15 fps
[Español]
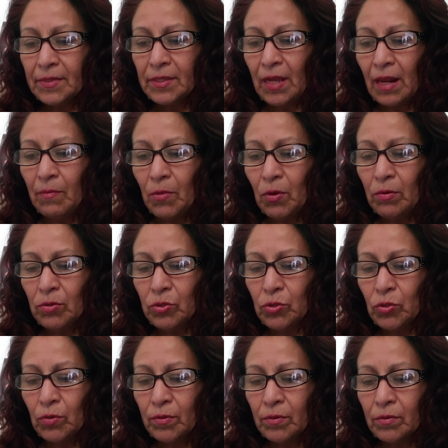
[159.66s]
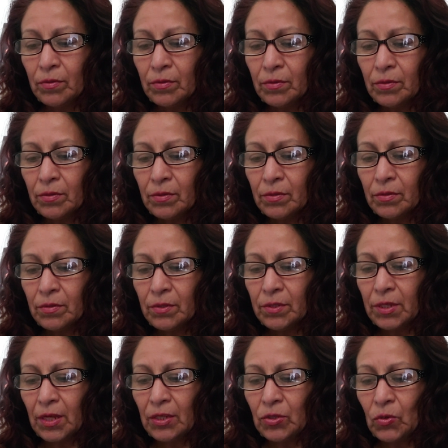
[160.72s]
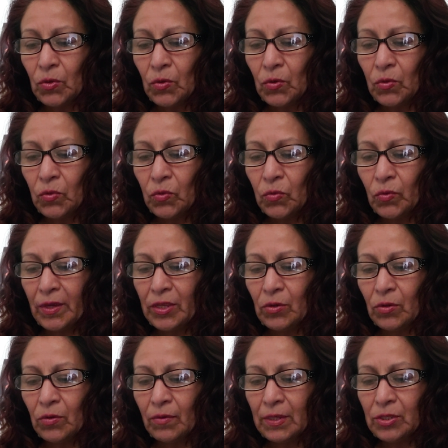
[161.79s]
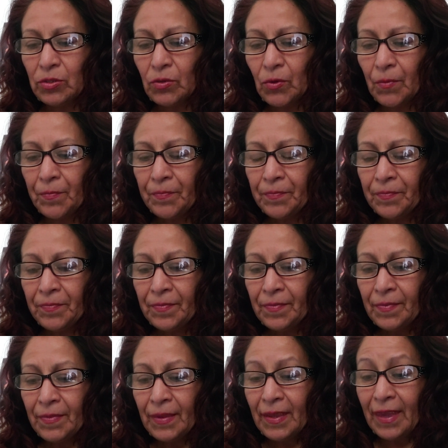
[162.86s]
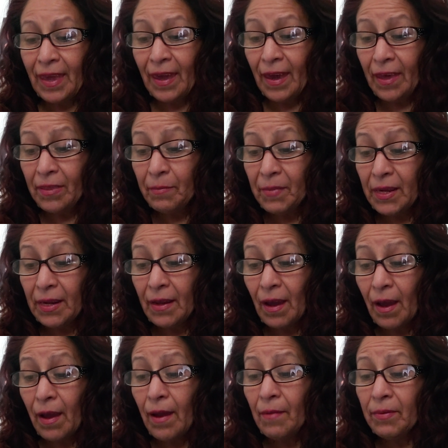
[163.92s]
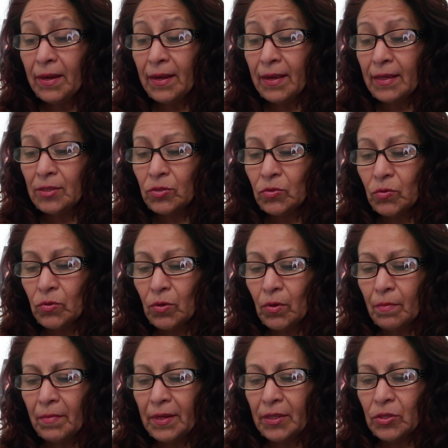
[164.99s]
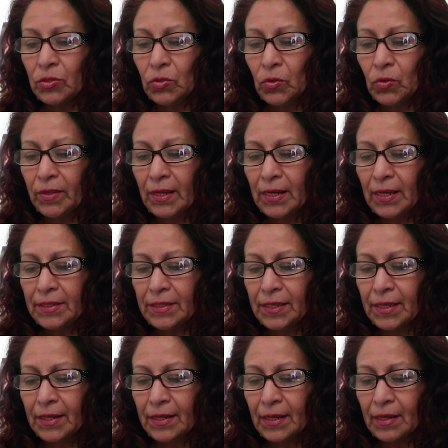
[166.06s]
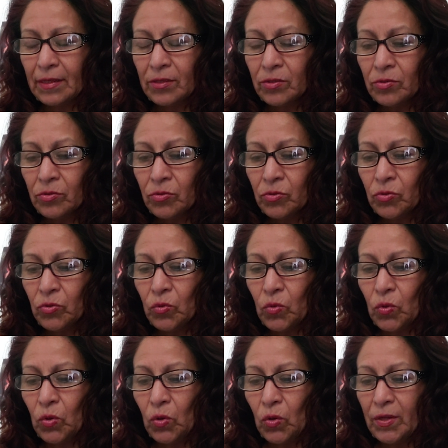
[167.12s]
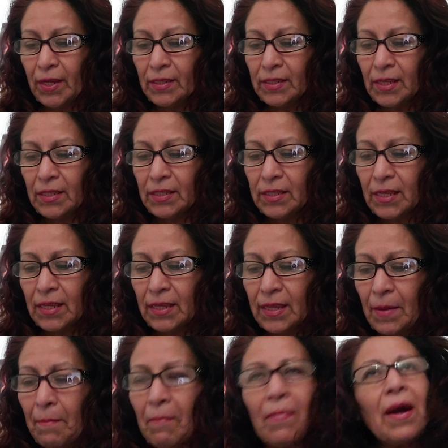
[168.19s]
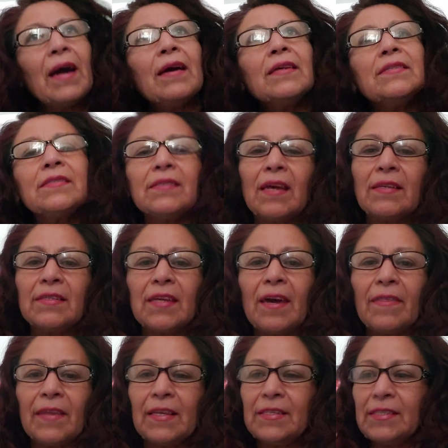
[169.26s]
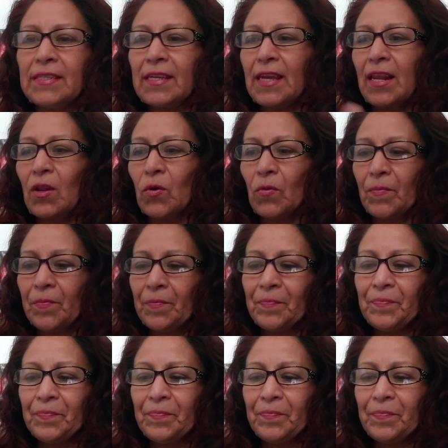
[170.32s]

Salmo 8. Señor, dueño nuestro, qué admirable es tu nombre en toda la tierra. Tu gloria se extiende más allá del cielo.